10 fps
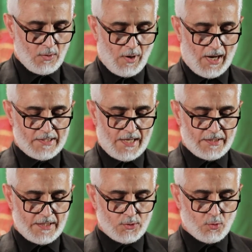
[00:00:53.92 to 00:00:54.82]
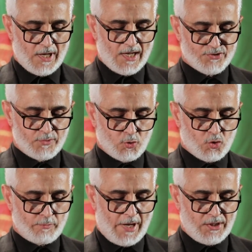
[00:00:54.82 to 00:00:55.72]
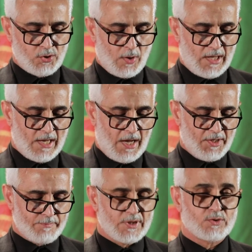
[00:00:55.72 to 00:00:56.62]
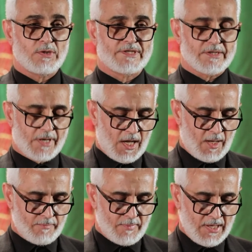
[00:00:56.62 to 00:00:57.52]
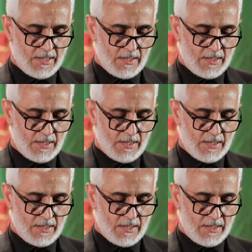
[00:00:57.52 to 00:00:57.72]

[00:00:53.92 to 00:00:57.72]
وعليه نخاطبكم ايها الاحبه الكرام